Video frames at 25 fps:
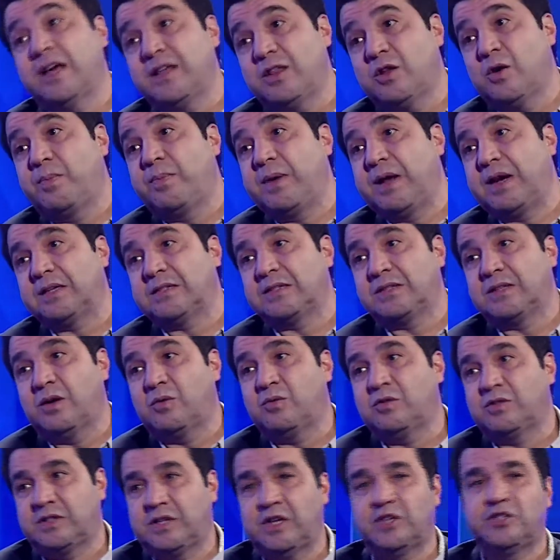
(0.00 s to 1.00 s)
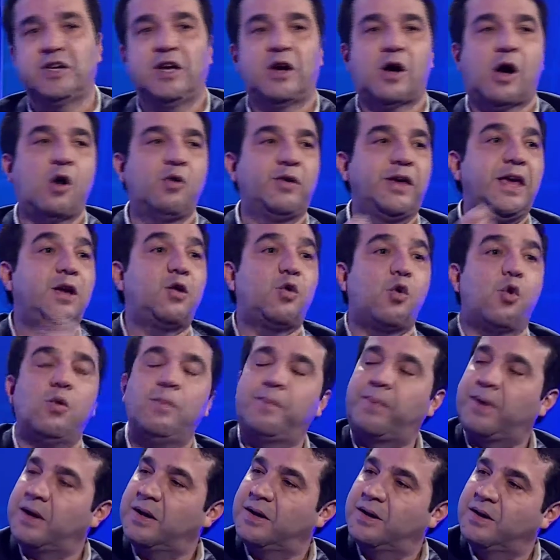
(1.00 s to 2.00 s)
da operação, ou seja, alguém
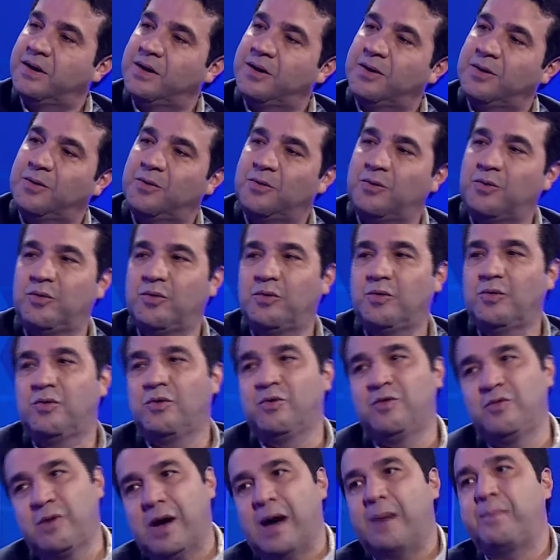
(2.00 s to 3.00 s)
compra a